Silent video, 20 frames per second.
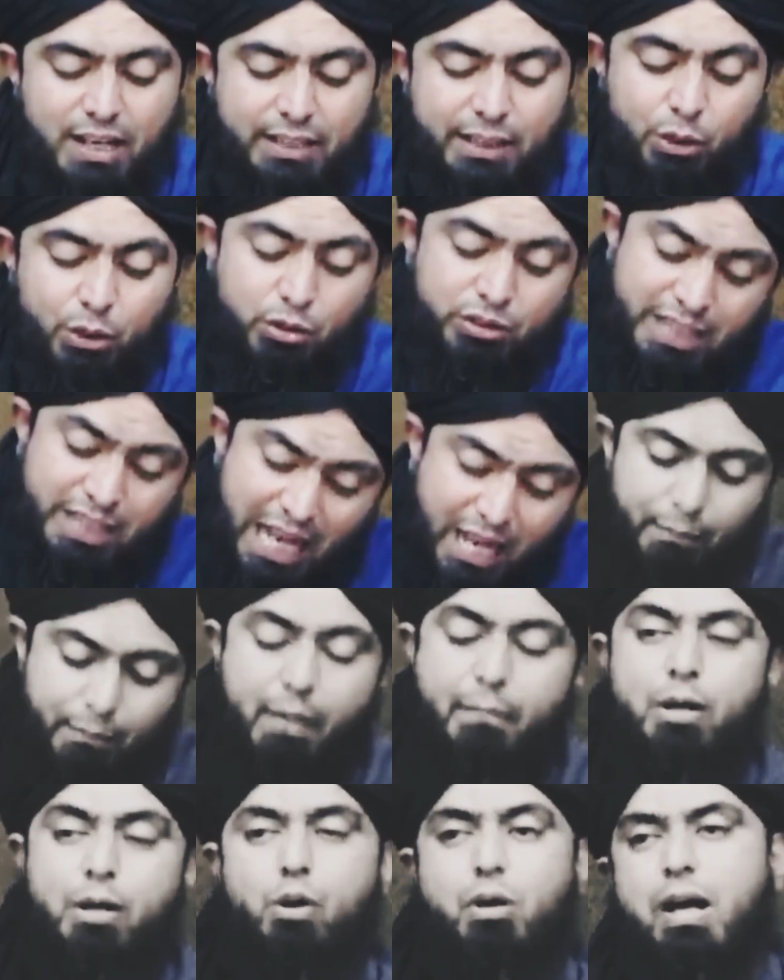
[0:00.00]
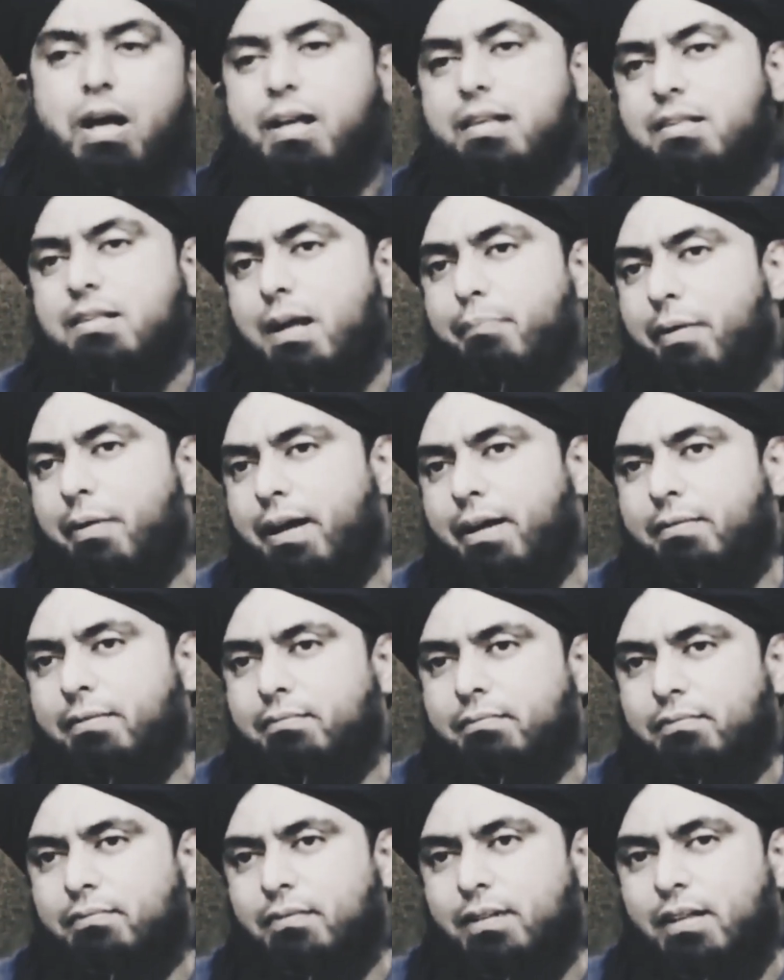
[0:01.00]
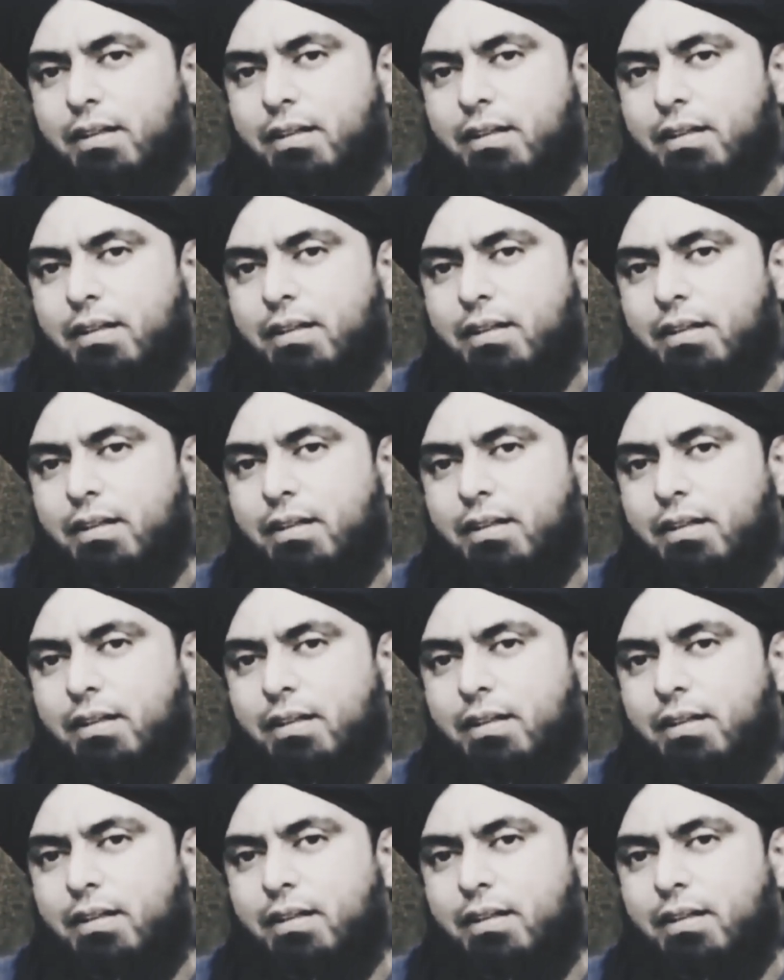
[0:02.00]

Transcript: करते हैं तो दिल में भी कोई आरज ना पाए